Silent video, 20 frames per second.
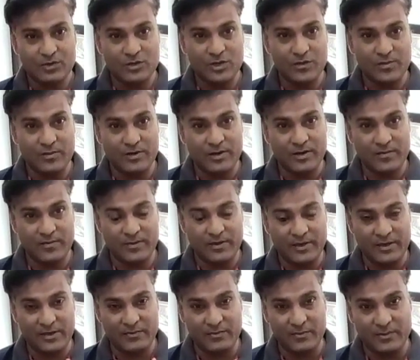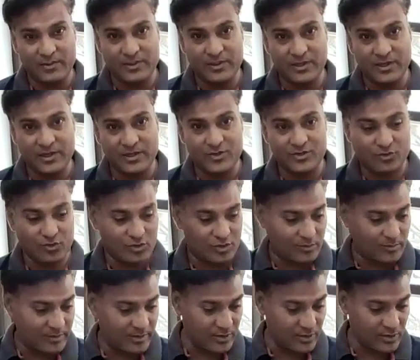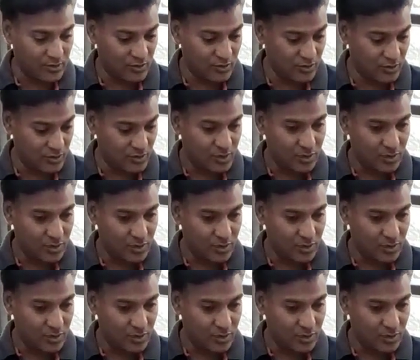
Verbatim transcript: उतने में मेरे एक मित्र हैं जो कि मेरे को